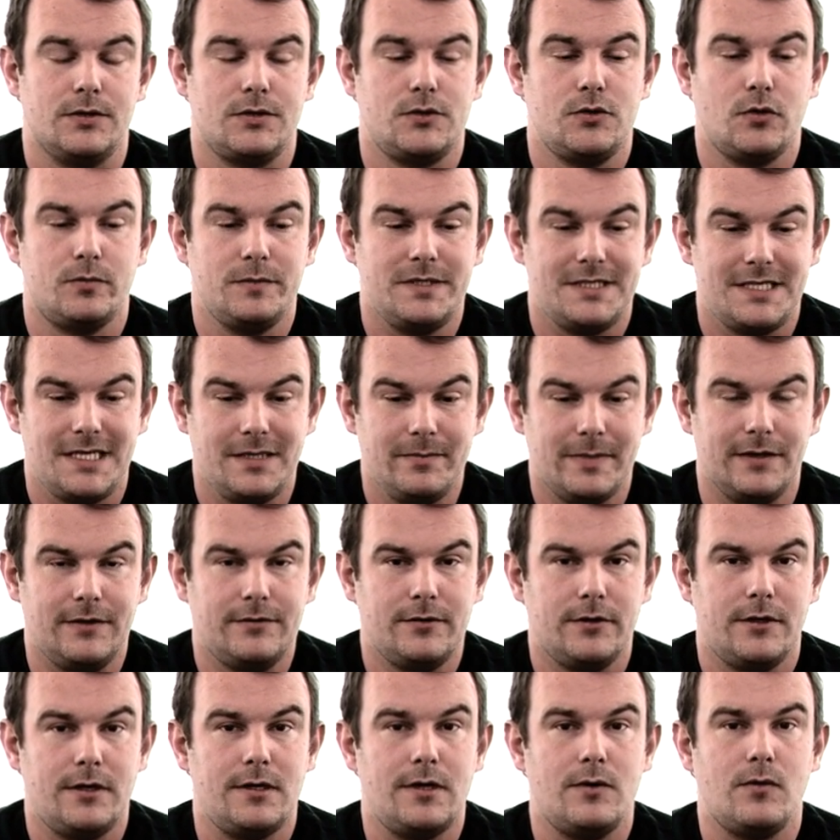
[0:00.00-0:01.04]
sur Mythic
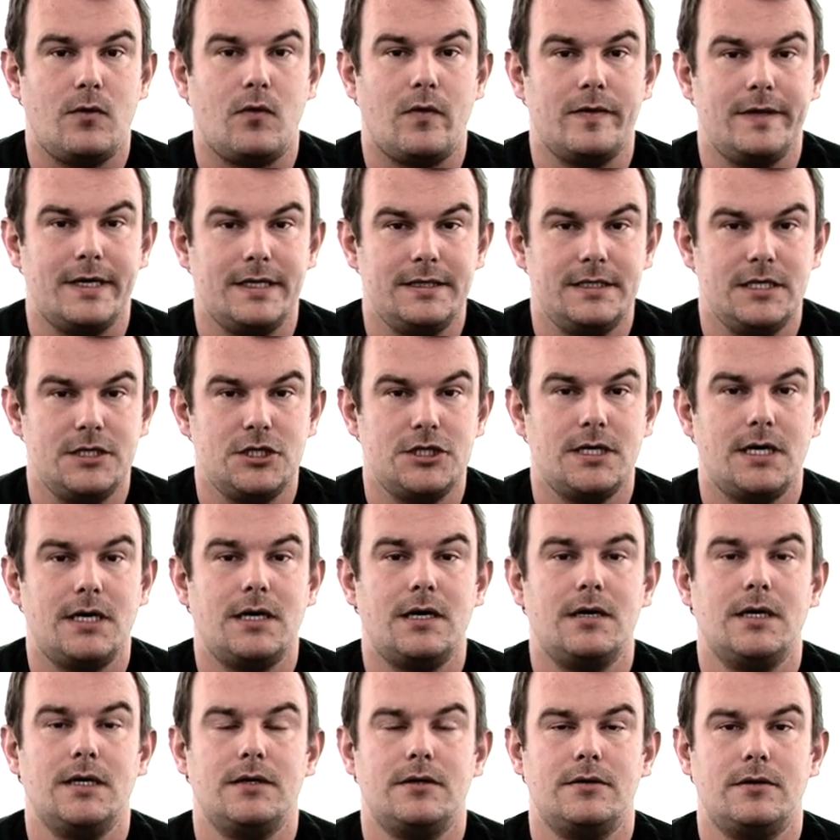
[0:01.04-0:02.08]
Battle, on a
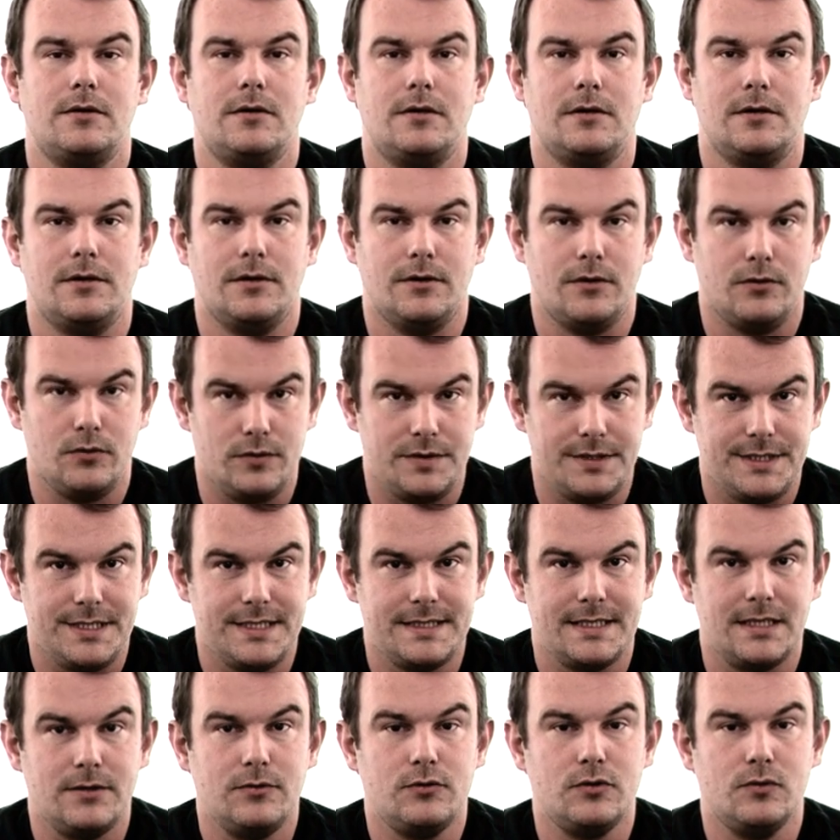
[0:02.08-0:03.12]
déjà une
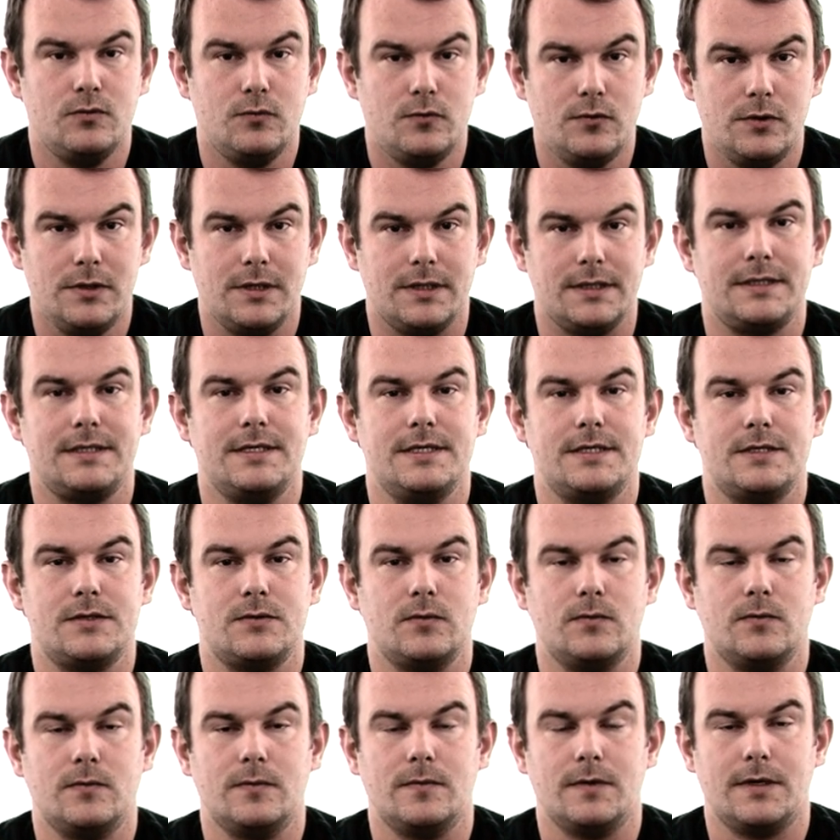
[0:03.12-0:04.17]
dizaine de moules qui
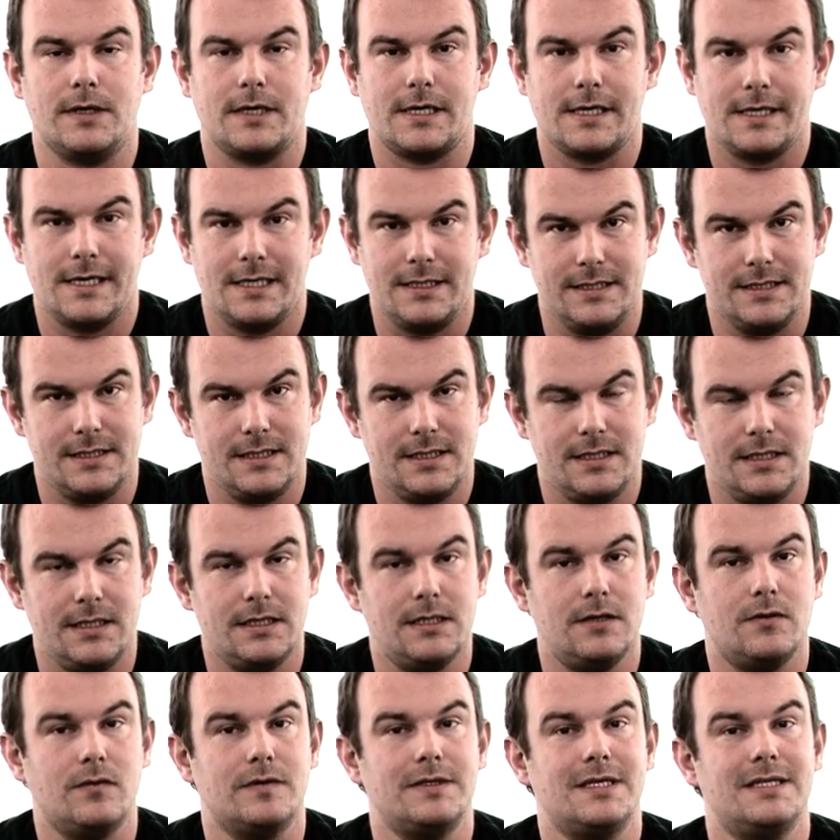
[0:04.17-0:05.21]
sont
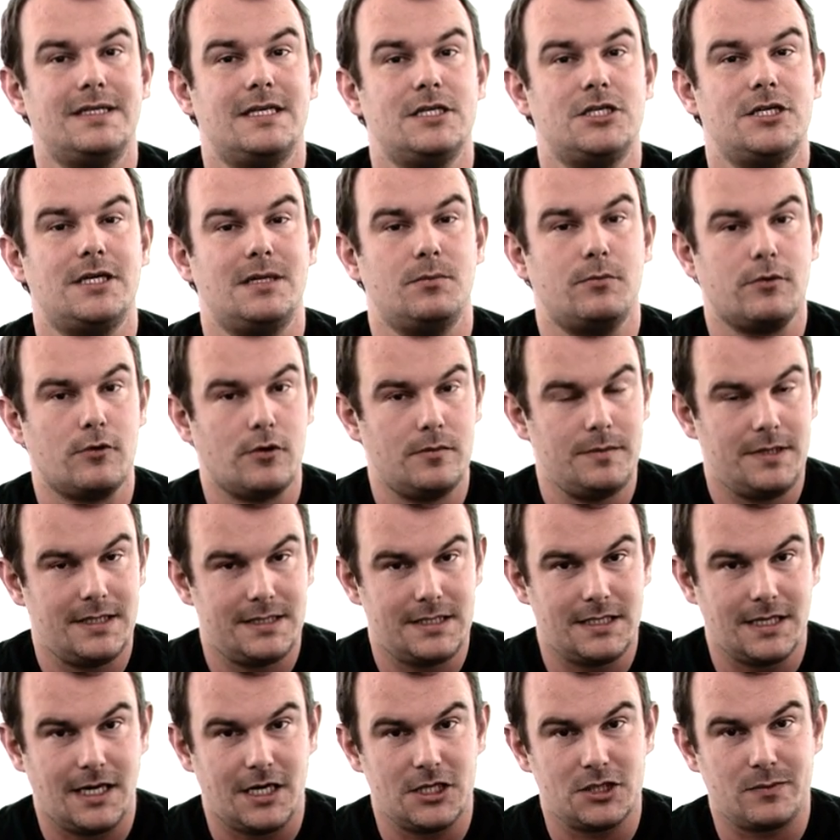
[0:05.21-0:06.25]
réalisés, on a déjà les
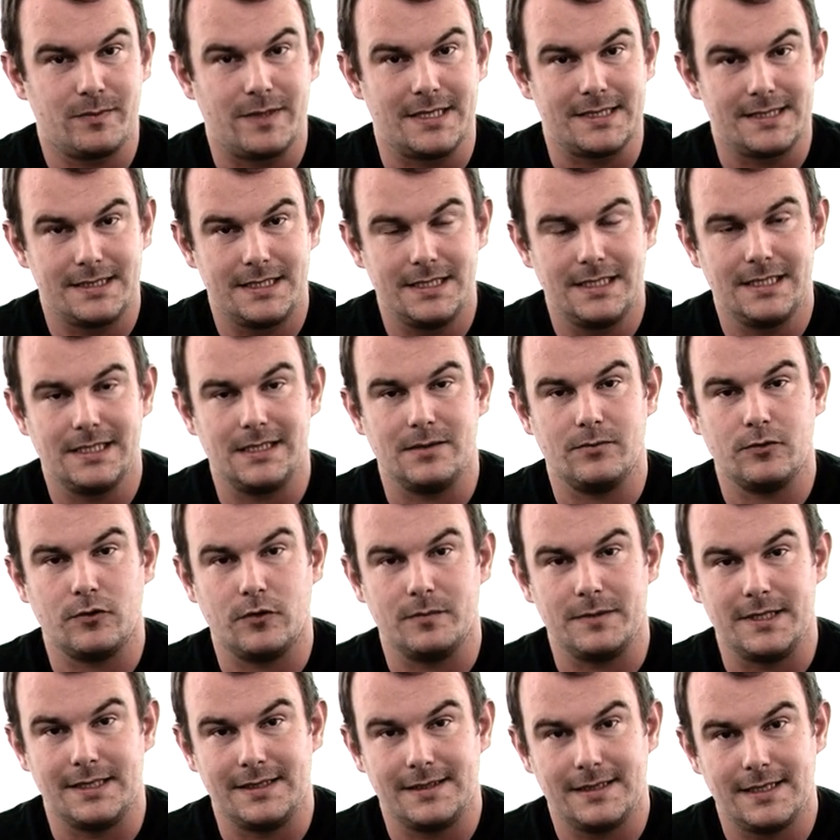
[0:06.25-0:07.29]
premiers tirages plastiques, les
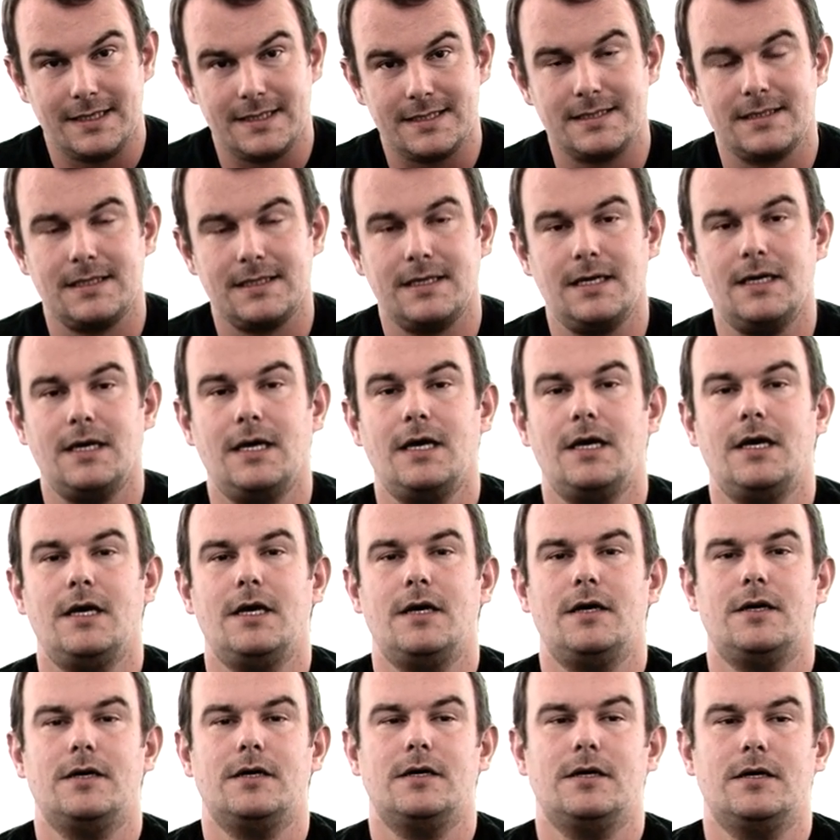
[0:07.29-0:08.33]
premiers tests,
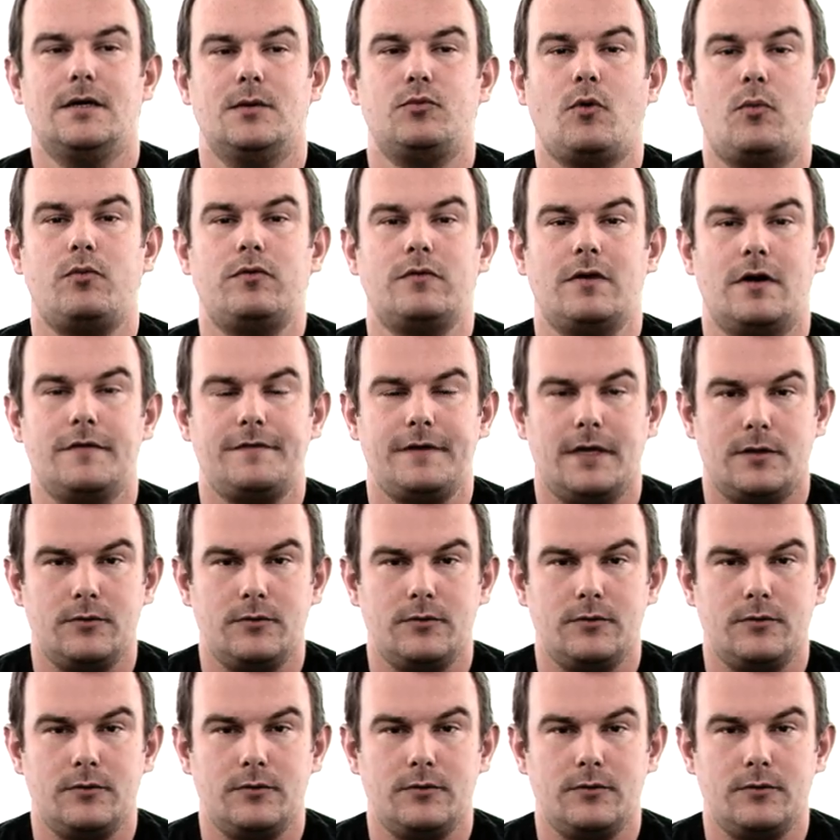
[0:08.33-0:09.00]
euh, pour pouvoir